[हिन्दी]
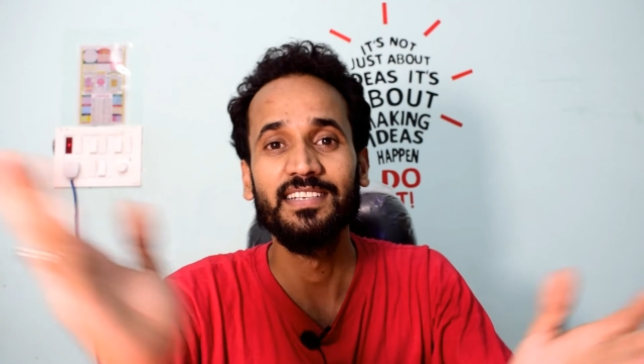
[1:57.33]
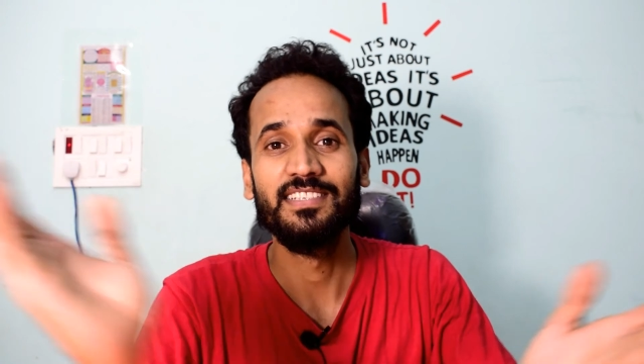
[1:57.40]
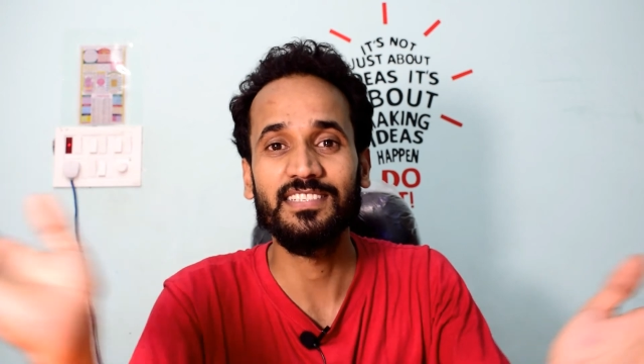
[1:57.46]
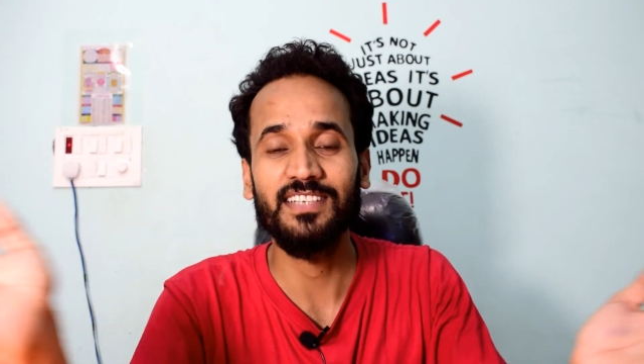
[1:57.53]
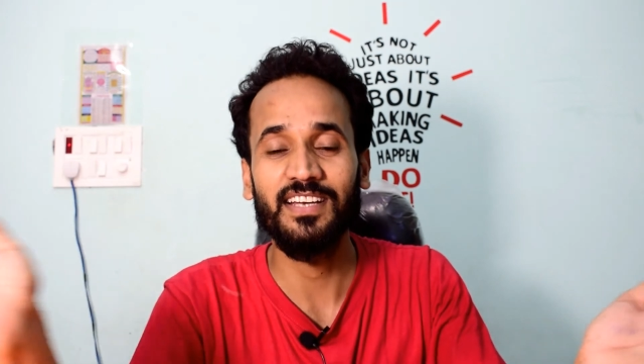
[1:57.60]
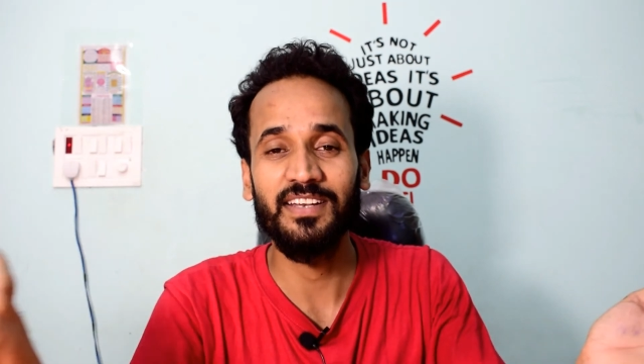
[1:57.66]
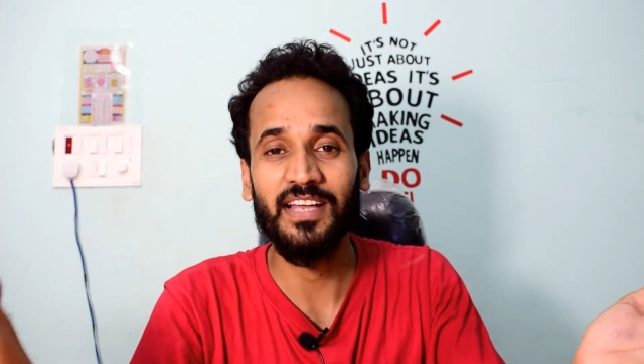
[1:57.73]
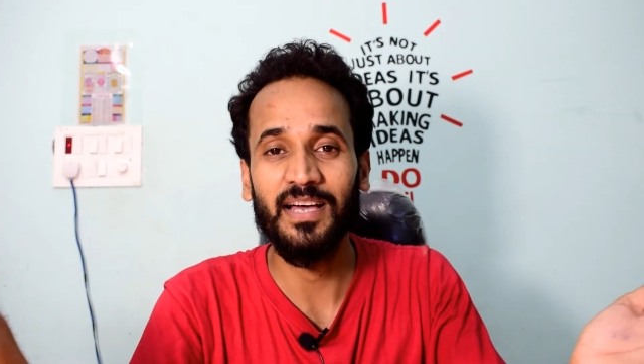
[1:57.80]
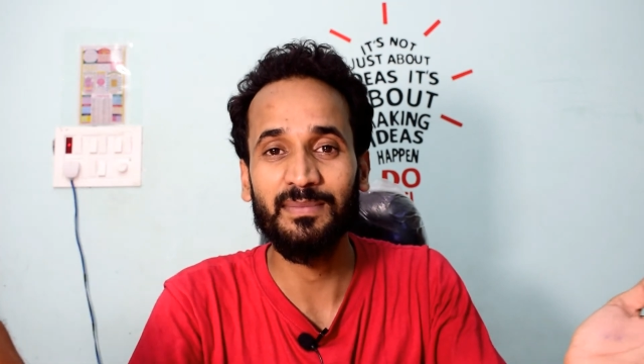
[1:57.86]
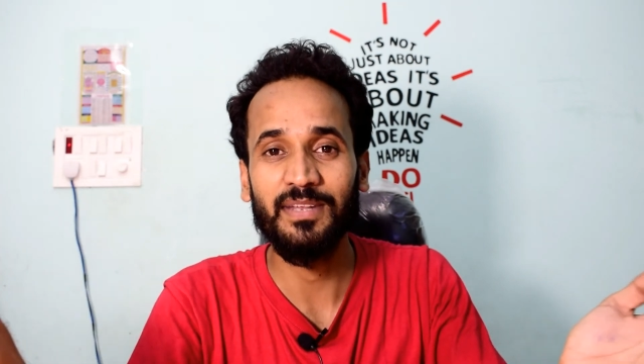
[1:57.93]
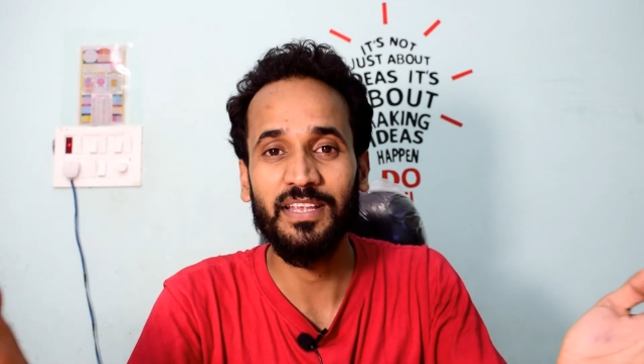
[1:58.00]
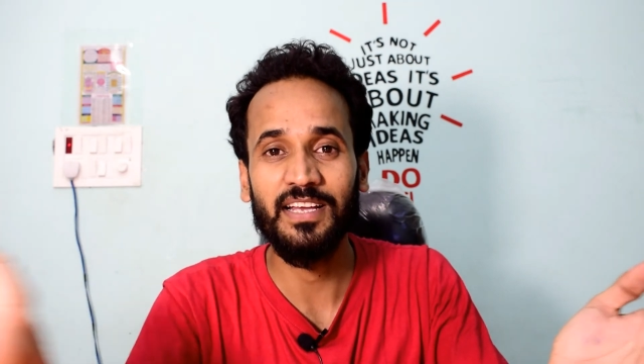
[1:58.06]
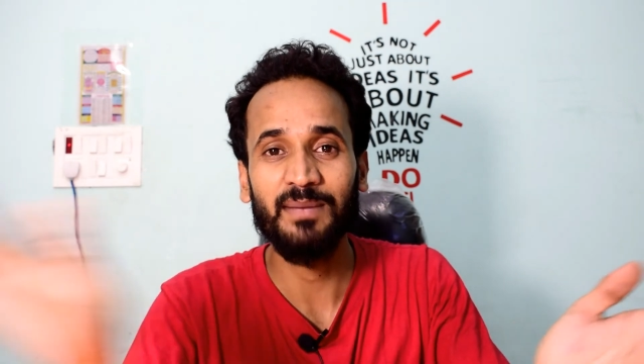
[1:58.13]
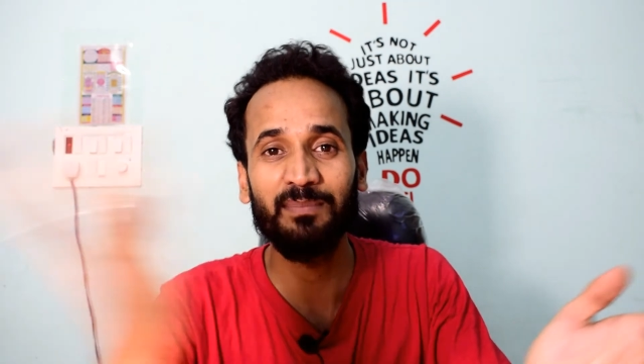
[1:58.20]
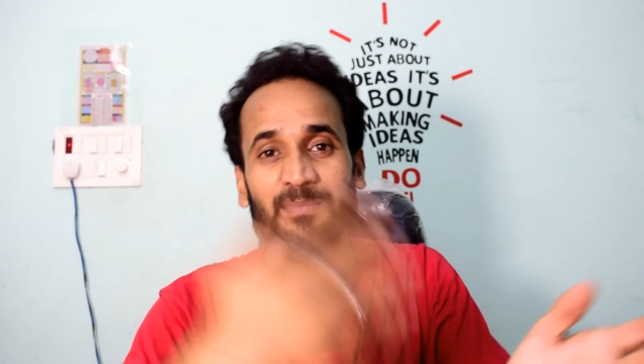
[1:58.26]
जिसका नाम
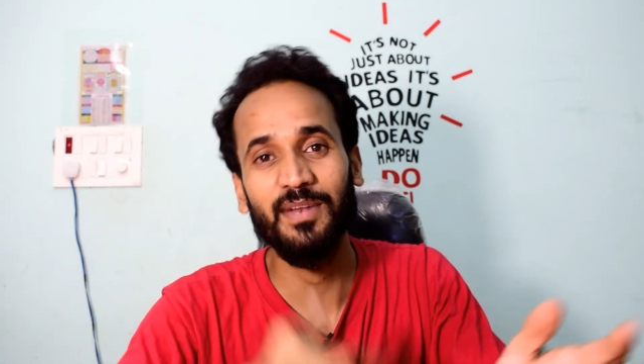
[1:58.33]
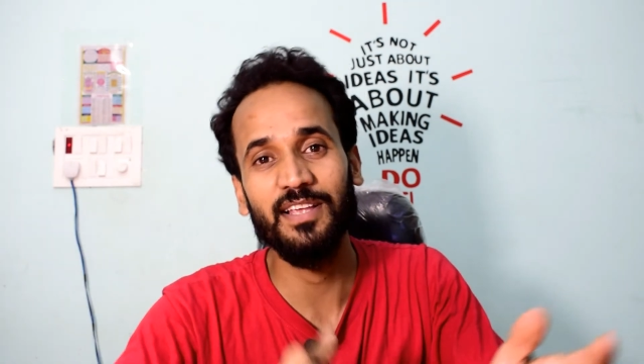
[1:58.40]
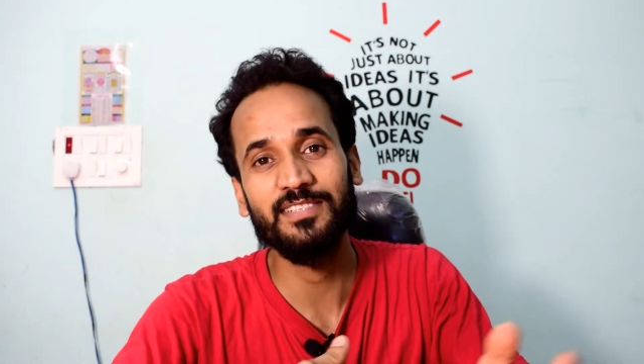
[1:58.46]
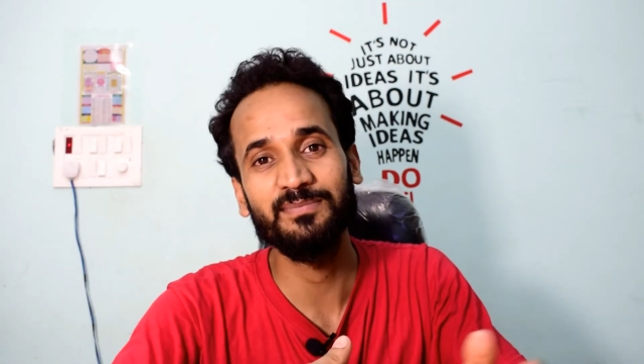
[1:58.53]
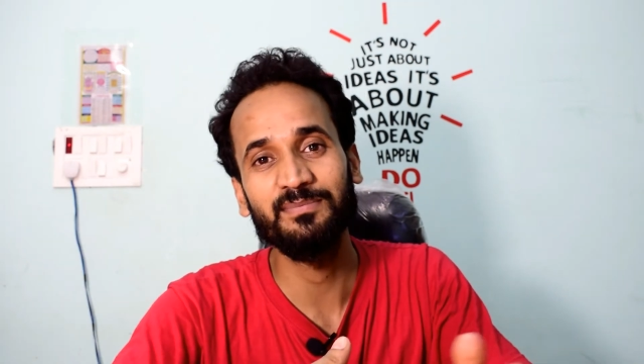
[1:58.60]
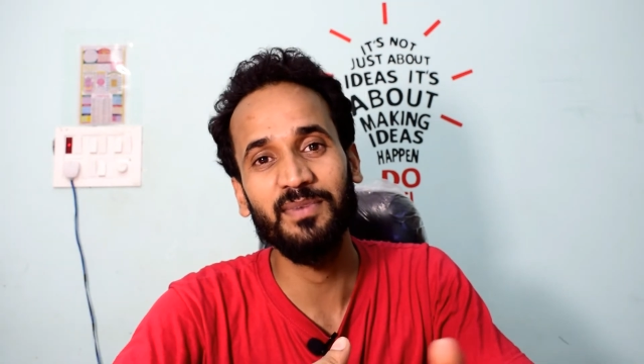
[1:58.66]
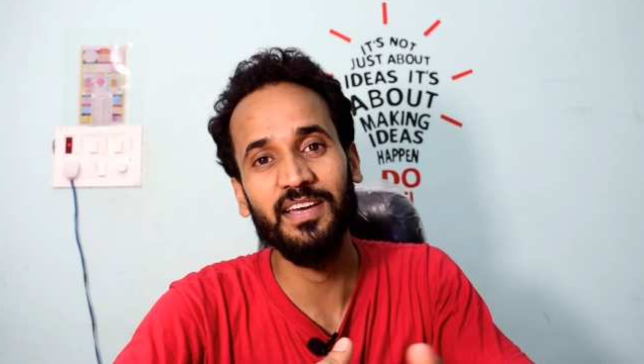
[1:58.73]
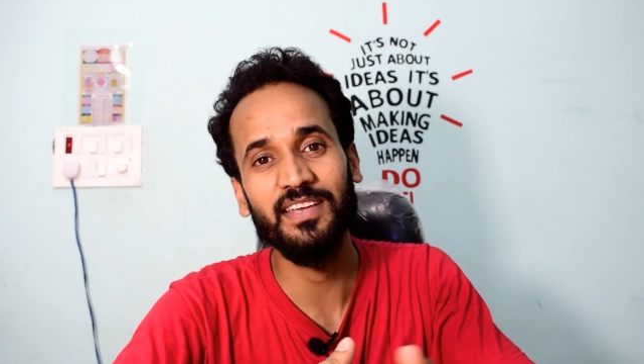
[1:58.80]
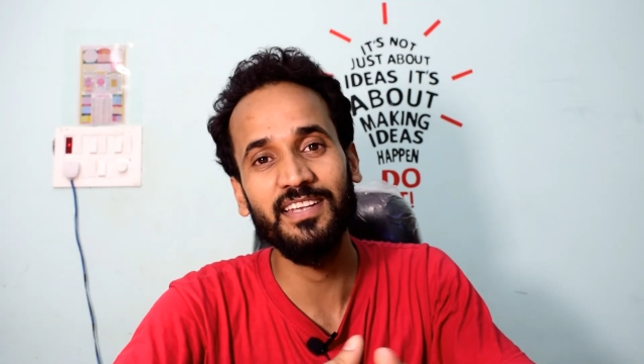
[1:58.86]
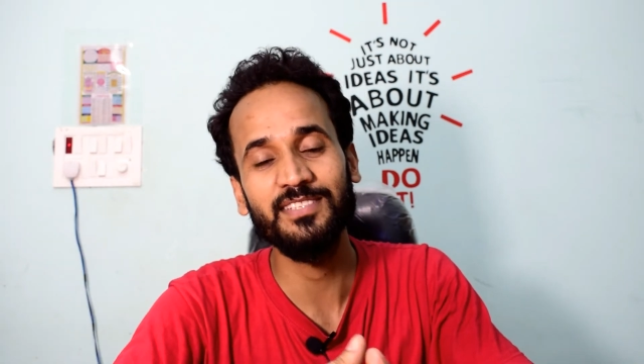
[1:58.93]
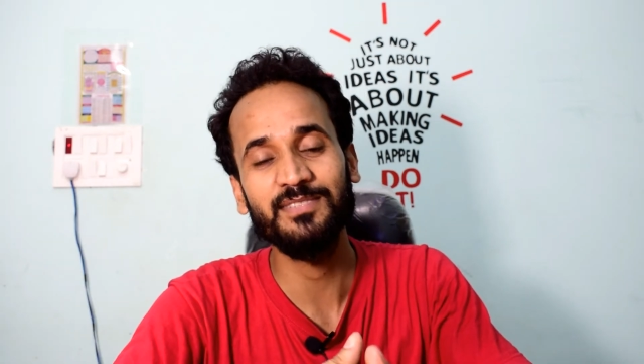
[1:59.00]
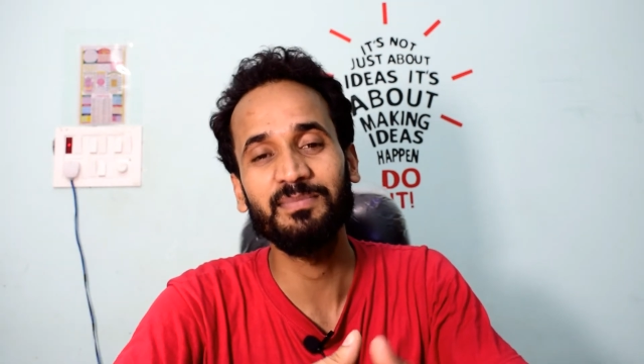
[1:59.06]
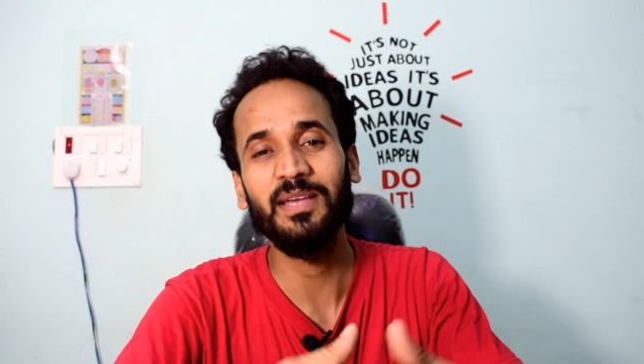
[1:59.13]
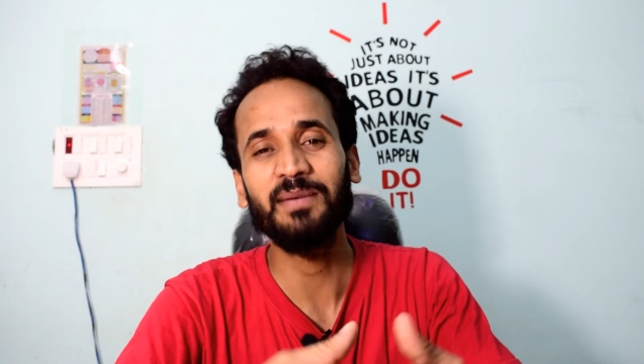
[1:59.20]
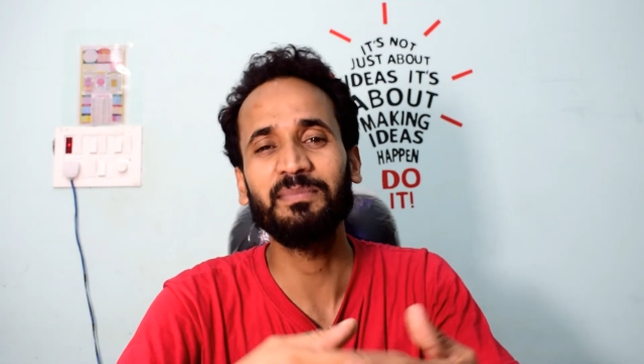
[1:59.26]
रहेगा प्लस
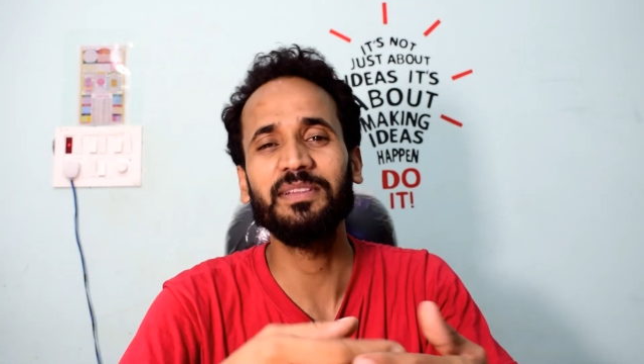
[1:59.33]
माइनस भाई